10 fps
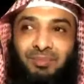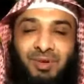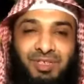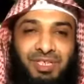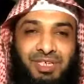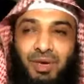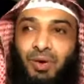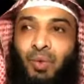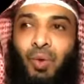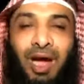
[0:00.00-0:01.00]
موازينك
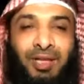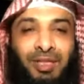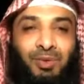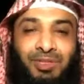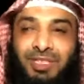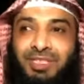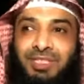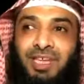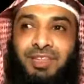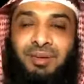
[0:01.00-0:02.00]
وأنت ودك
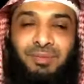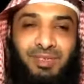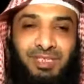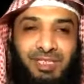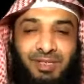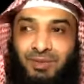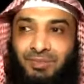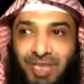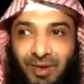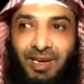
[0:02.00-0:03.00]
تثقل
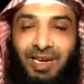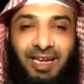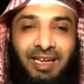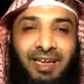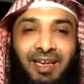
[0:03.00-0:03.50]
موازينكم صح ولا